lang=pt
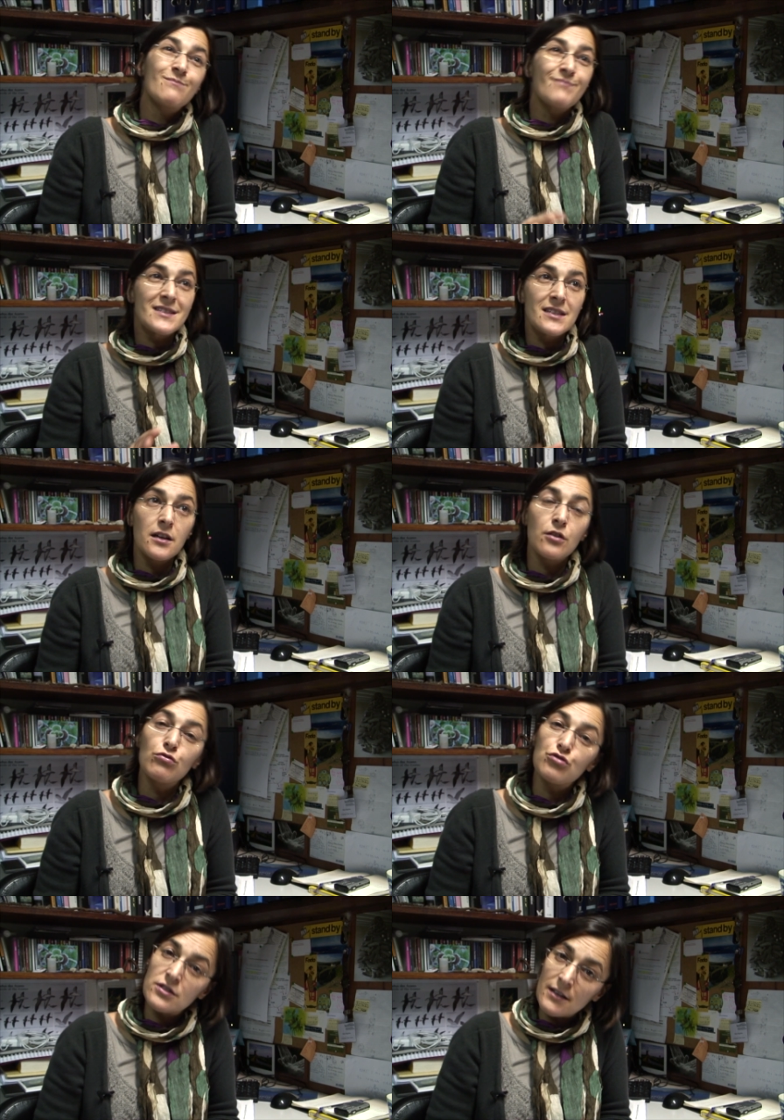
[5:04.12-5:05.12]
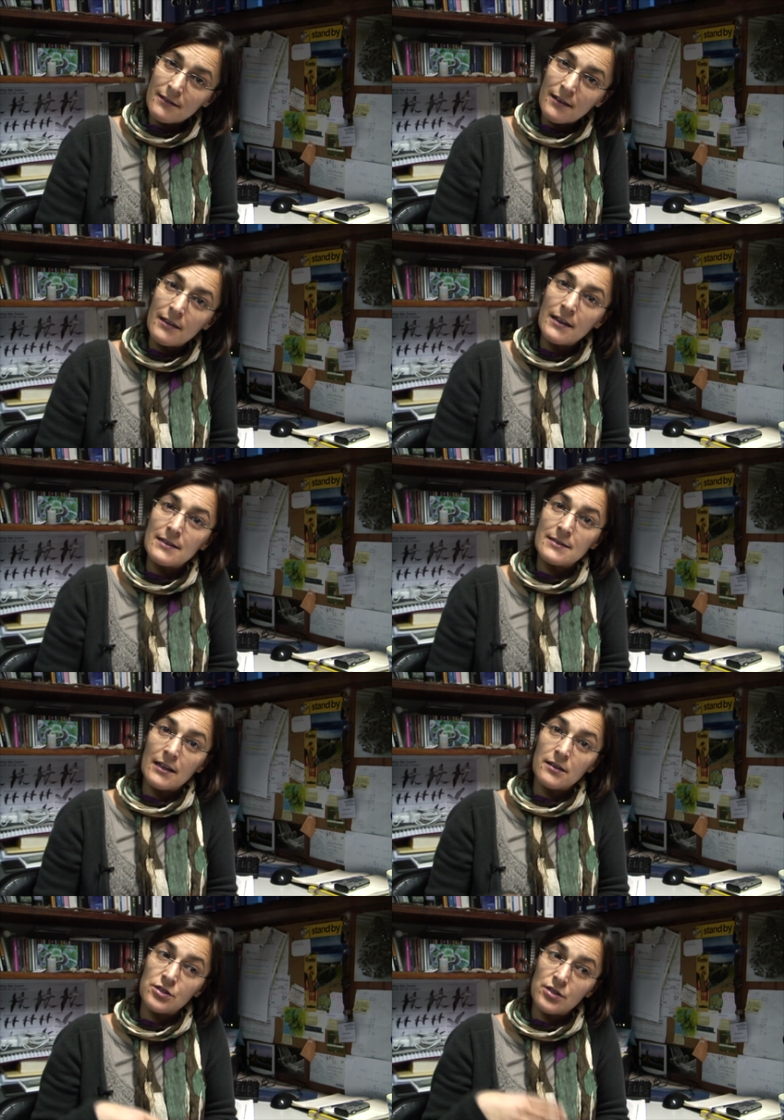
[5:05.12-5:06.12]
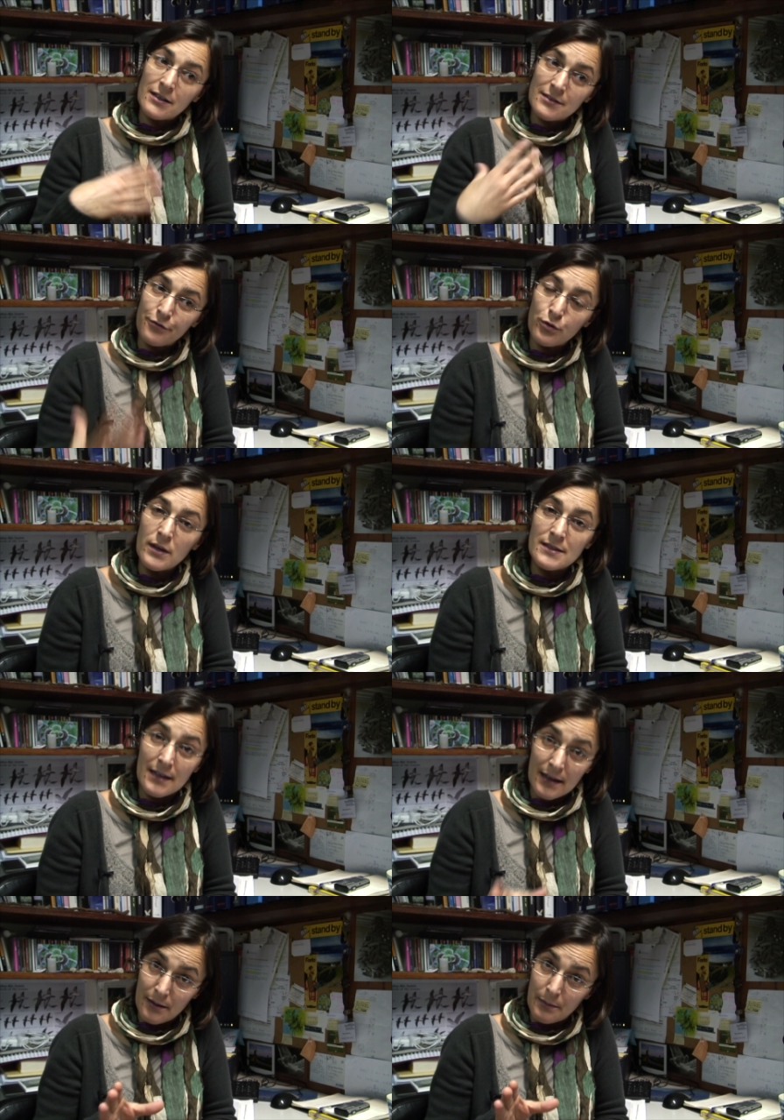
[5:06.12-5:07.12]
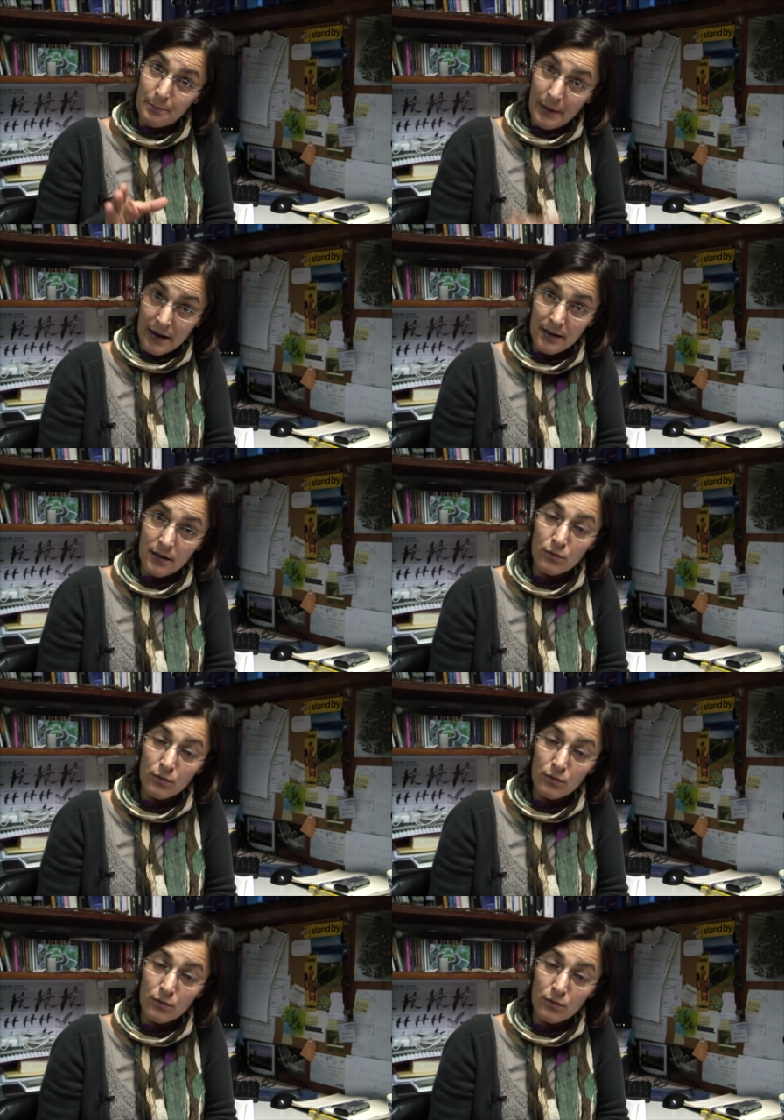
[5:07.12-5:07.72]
Cerca dos 70 dias, elas, essa frequência para.